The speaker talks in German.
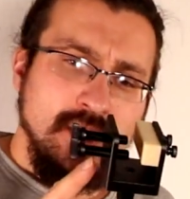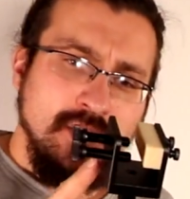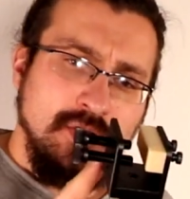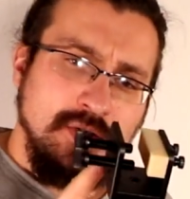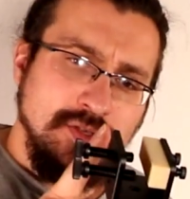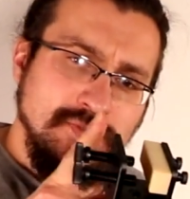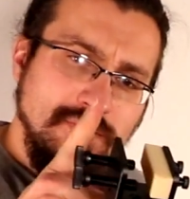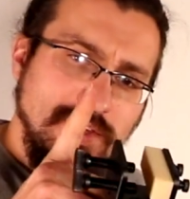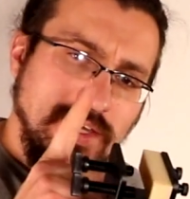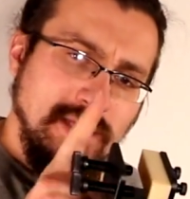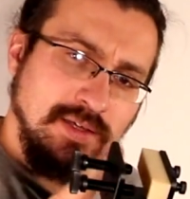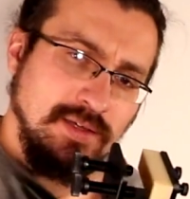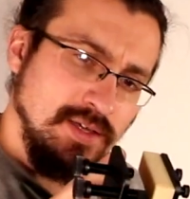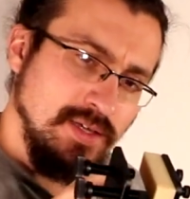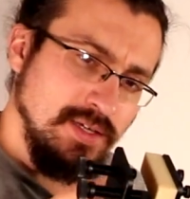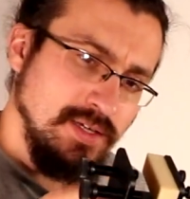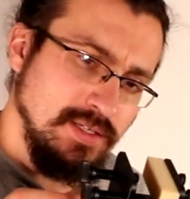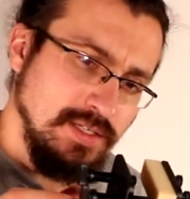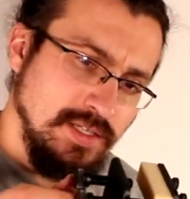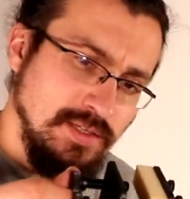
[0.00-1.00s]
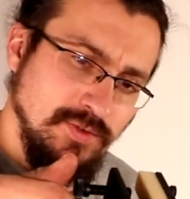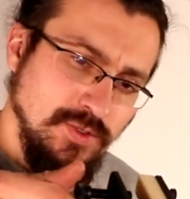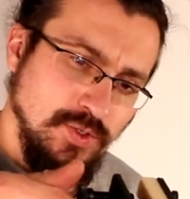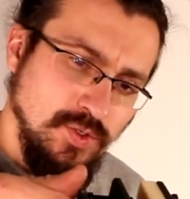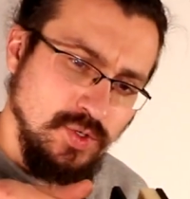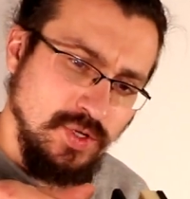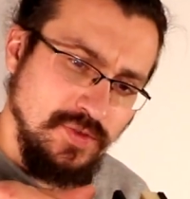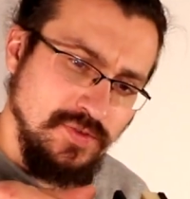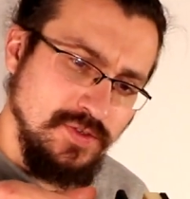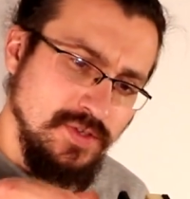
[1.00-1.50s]
Und deswegen die werden
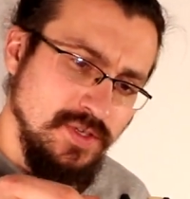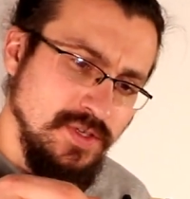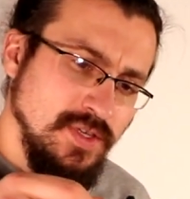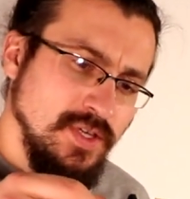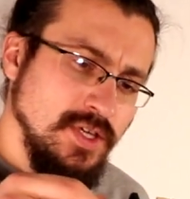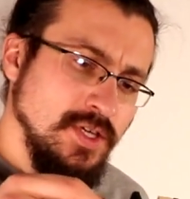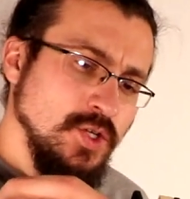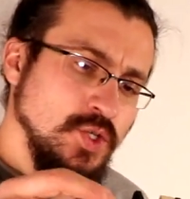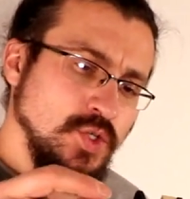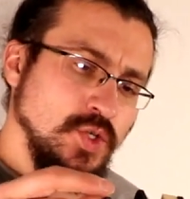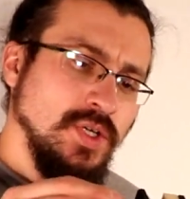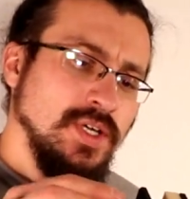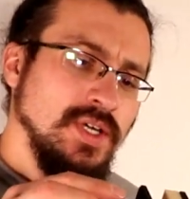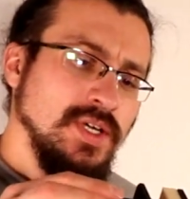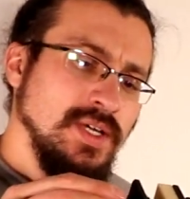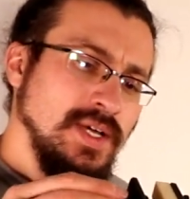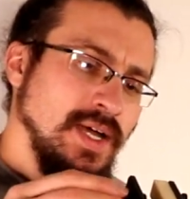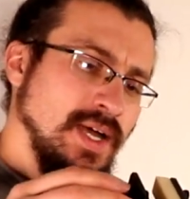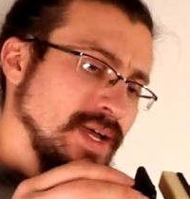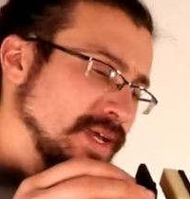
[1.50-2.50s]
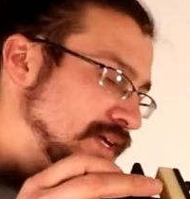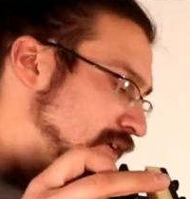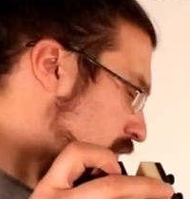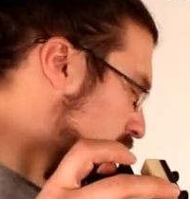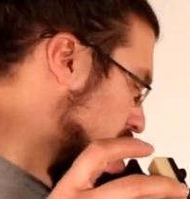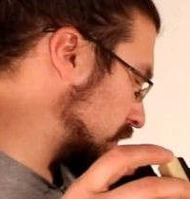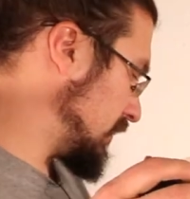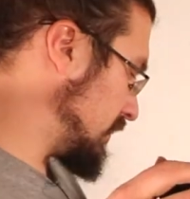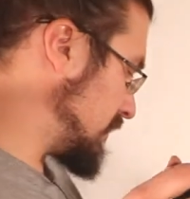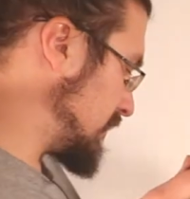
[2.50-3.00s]
kurz Stück
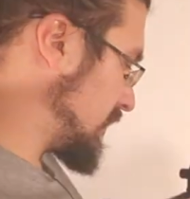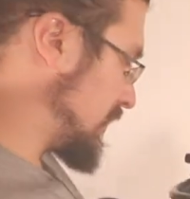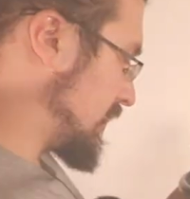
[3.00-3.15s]
eingekürzt.